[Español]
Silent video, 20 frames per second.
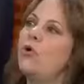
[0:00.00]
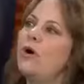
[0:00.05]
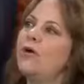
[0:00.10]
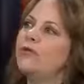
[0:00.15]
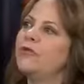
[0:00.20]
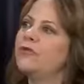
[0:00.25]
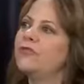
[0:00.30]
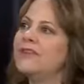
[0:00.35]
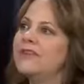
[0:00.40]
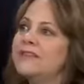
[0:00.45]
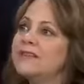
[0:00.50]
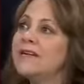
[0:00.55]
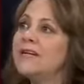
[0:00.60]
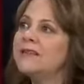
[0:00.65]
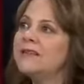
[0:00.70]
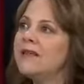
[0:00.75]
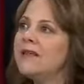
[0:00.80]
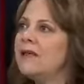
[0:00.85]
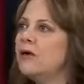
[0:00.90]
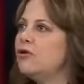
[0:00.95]
cuando se
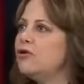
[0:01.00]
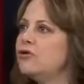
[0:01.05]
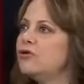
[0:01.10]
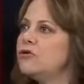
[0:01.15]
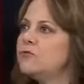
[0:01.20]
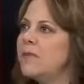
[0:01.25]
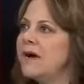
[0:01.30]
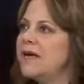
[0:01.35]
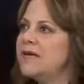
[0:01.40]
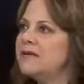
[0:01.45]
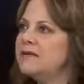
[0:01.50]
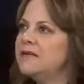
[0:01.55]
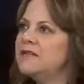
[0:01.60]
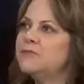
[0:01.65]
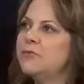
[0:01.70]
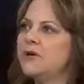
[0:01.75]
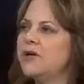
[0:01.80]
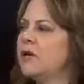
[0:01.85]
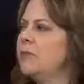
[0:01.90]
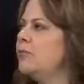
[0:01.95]
trata de otros países,
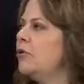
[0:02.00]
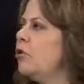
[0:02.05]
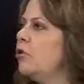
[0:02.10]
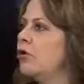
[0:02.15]
por ejemplo,